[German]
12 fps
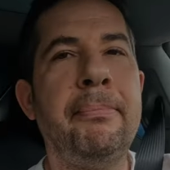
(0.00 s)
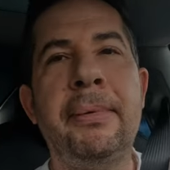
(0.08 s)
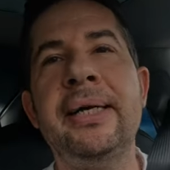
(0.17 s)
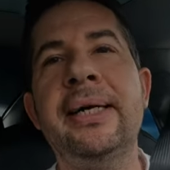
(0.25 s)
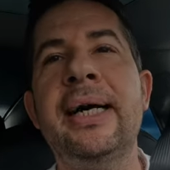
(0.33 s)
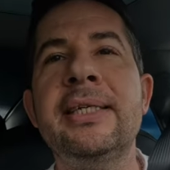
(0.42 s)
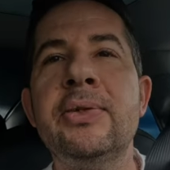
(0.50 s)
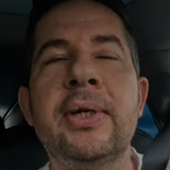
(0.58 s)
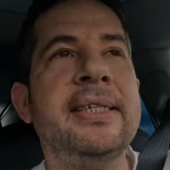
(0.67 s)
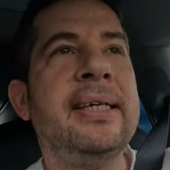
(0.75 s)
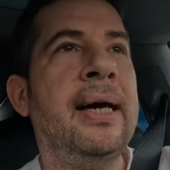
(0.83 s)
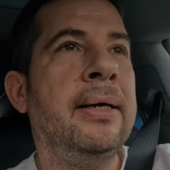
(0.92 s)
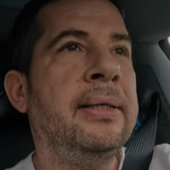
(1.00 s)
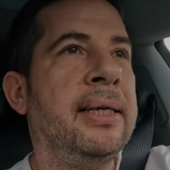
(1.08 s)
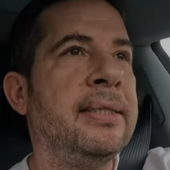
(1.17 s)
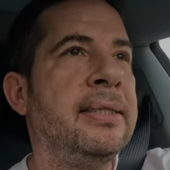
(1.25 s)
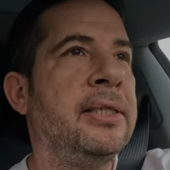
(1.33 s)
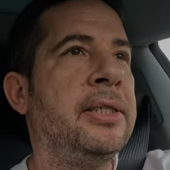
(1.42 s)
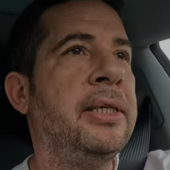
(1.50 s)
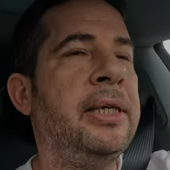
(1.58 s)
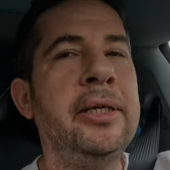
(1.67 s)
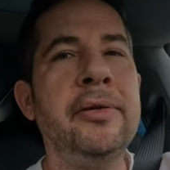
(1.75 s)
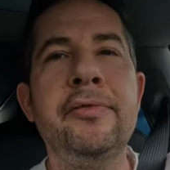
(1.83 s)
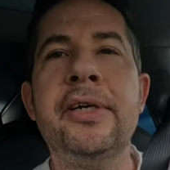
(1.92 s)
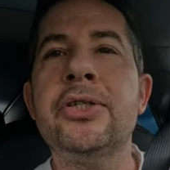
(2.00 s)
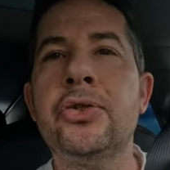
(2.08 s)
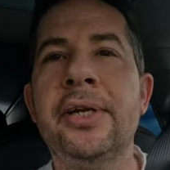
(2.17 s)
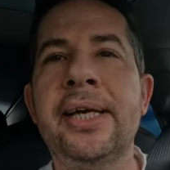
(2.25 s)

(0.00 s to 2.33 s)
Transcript: Man kann sogar sagen, dass ich ihn fast schon